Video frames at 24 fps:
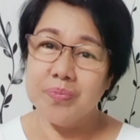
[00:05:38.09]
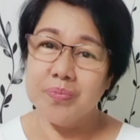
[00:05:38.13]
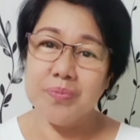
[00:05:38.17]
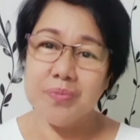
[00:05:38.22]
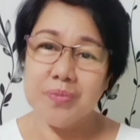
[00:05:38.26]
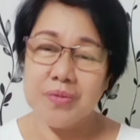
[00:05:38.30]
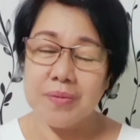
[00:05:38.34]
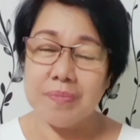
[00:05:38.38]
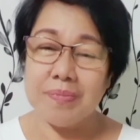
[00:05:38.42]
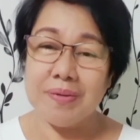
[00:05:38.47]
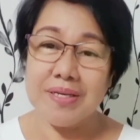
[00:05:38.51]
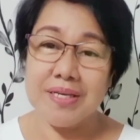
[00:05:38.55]

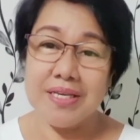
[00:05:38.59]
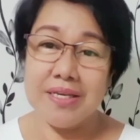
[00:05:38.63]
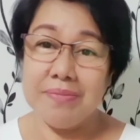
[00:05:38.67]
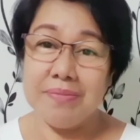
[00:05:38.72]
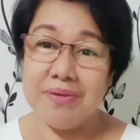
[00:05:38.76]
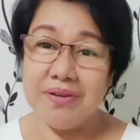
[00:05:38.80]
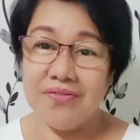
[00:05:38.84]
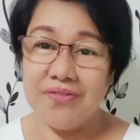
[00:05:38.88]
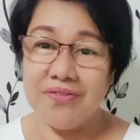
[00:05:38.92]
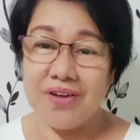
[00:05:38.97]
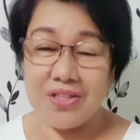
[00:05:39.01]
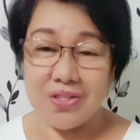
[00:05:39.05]
sa pag-ibig
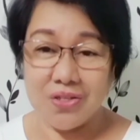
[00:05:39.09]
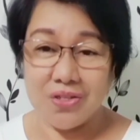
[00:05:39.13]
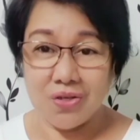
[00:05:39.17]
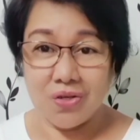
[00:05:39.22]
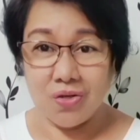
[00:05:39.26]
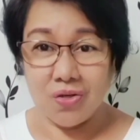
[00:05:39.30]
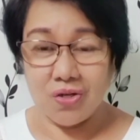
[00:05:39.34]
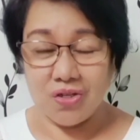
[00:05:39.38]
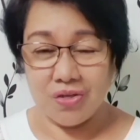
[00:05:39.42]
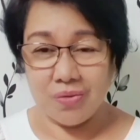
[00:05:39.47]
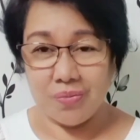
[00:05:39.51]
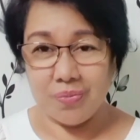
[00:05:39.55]
fund ko
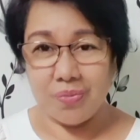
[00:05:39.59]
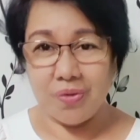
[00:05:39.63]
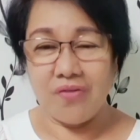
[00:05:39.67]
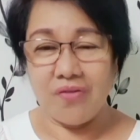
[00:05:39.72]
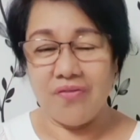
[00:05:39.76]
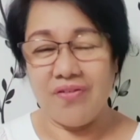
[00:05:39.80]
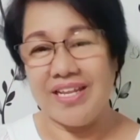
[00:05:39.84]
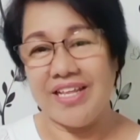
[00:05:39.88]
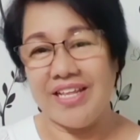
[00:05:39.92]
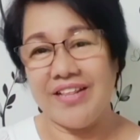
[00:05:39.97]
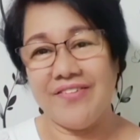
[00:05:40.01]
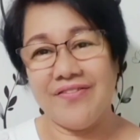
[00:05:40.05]
noon, yung
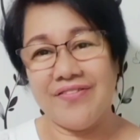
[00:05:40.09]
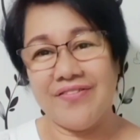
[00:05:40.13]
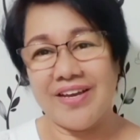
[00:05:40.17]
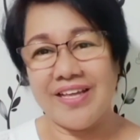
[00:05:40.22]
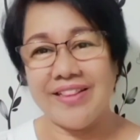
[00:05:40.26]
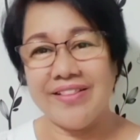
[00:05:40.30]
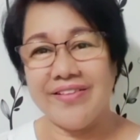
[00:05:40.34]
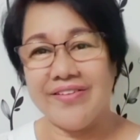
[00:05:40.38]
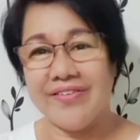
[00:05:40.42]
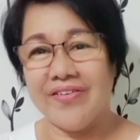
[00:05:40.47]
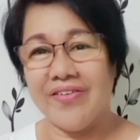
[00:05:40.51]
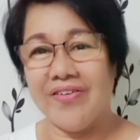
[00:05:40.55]
Provident Fund
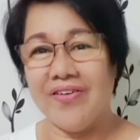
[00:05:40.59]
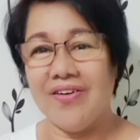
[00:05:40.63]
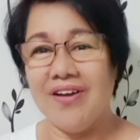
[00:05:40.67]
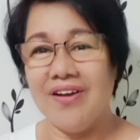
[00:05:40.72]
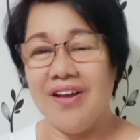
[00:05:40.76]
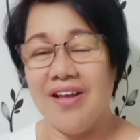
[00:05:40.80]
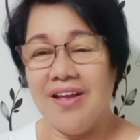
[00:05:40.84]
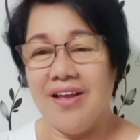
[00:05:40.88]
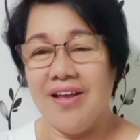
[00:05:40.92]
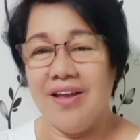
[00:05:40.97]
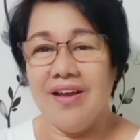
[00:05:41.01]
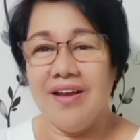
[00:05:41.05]
ko,
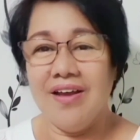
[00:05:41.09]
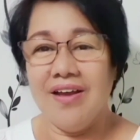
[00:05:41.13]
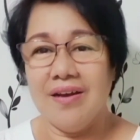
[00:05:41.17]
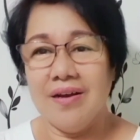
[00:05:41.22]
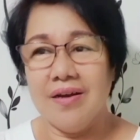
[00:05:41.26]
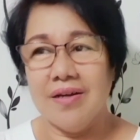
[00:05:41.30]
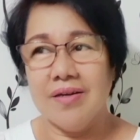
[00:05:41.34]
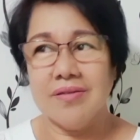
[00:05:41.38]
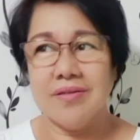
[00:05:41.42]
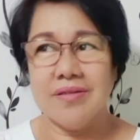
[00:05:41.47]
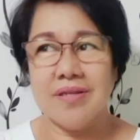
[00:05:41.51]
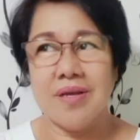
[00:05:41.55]

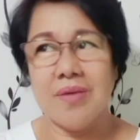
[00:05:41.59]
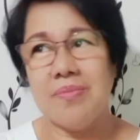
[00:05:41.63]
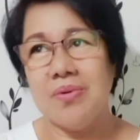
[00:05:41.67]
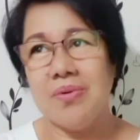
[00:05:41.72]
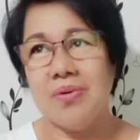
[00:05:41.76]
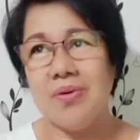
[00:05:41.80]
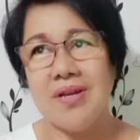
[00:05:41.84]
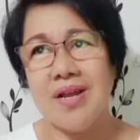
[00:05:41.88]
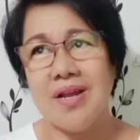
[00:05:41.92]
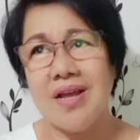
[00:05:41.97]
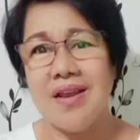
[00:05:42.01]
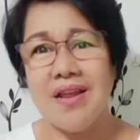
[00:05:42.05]
sabi ko,
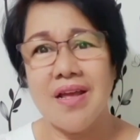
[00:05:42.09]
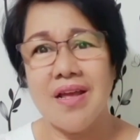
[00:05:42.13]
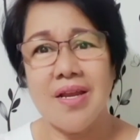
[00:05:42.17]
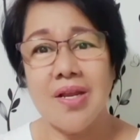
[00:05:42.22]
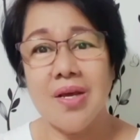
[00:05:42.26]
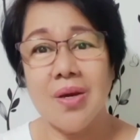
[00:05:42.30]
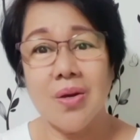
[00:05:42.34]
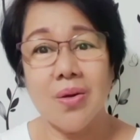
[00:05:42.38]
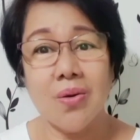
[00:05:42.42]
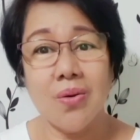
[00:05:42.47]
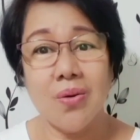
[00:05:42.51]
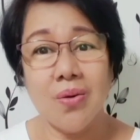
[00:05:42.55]
naalala
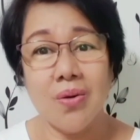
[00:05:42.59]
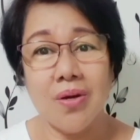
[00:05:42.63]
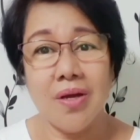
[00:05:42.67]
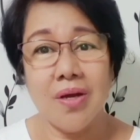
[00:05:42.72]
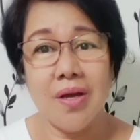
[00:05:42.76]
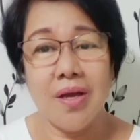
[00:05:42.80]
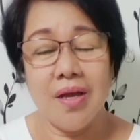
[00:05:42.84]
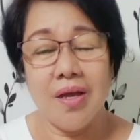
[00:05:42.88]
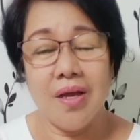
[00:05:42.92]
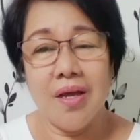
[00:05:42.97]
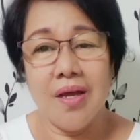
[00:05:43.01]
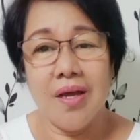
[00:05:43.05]
ko,
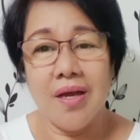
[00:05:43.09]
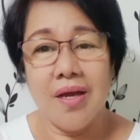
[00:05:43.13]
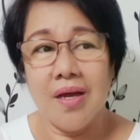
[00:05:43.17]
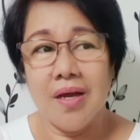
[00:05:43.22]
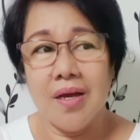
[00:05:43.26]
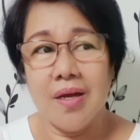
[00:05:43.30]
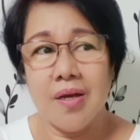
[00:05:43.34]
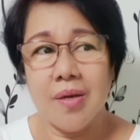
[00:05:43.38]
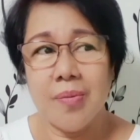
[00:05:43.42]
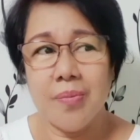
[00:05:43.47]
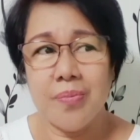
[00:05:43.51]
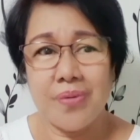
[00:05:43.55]

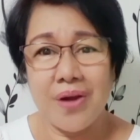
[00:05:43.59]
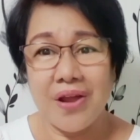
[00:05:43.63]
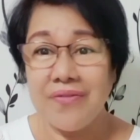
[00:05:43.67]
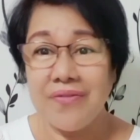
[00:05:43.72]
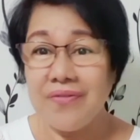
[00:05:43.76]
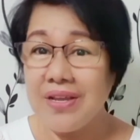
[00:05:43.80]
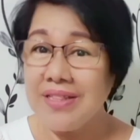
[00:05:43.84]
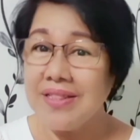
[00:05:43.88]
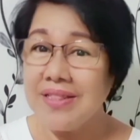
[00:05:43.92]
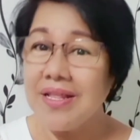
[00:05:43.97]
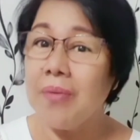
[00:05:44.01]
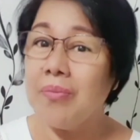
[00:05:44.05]
uh,
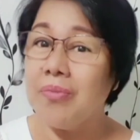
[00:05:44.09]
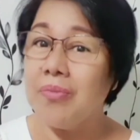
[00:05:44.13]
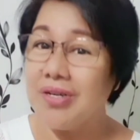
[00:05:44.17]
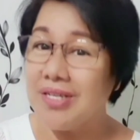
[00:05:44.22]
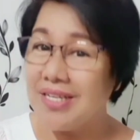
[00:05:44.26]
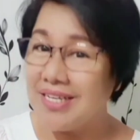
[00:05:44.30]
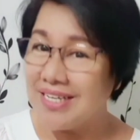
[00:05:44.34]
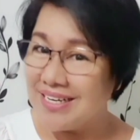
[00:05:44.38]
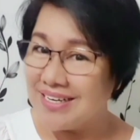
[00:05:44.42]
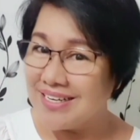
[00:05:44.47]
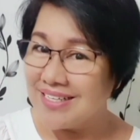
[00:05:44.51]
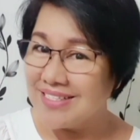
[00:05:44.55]
private number
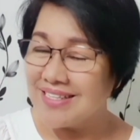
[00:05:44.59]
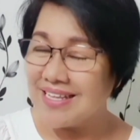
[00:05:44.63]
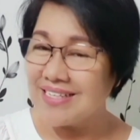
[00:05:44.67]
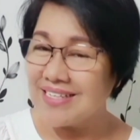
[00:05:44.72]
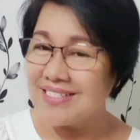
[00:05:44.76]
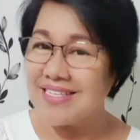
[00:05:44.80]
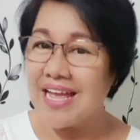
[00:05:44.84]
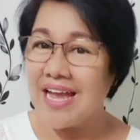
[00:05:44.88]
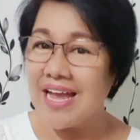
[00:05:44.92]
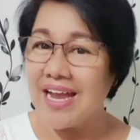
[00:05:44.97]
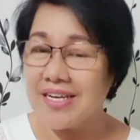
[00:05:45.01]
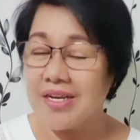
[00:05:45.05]
din na nag-text
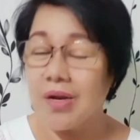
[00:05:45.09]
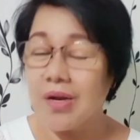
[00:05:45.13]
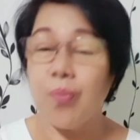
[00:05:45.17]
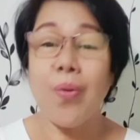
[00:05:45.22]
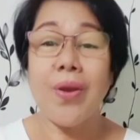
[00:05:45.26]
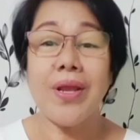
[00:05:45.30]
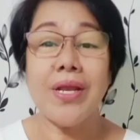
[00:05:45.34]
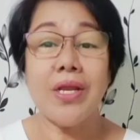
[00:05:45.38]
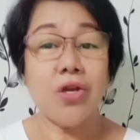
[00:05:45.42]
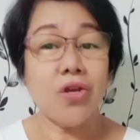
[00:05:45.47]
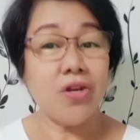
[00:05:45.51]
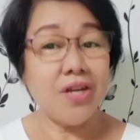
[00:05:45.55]
sa akin na
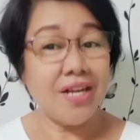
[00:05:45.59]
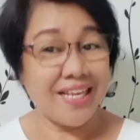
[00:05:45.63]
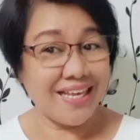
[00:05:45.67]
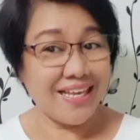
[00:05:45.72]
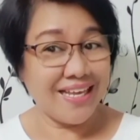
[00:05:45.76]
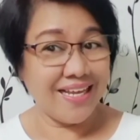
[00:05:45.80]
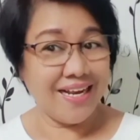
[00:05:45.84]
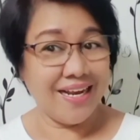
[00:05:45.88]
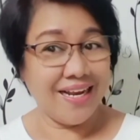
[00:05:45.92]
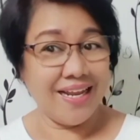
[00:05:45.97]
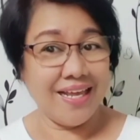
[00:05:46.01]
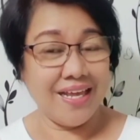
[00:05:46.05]
pwede ko nang
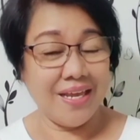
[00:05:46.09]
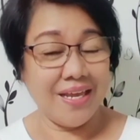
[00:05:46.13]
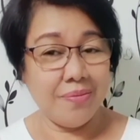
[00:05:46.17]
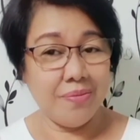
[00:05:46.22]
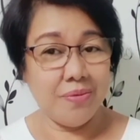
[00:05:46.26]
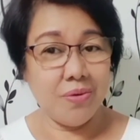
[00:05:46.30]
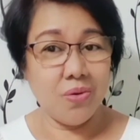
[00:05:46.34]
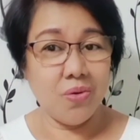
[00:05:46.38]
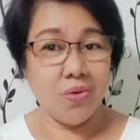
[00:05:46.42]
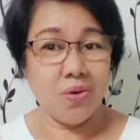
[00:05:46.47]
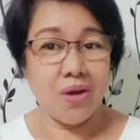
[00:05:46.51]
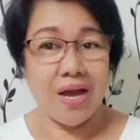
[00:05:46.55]
i-claim
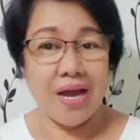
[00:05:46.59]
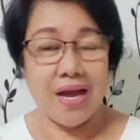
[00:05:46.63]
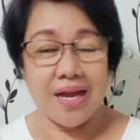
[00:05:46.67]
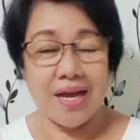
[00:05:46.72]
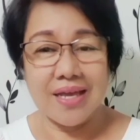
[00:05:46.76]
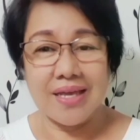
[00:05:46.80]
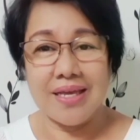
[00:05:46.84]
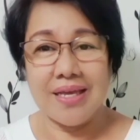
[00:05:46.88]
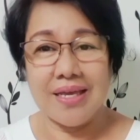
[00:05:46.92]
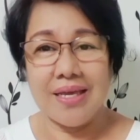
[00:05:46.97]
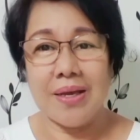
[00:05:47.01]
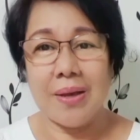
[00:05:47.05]
yung
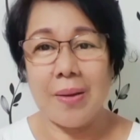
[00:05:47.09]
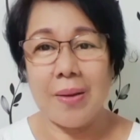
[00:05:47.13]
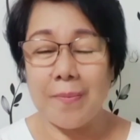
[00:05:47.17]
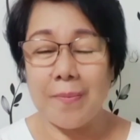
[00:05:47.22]
aking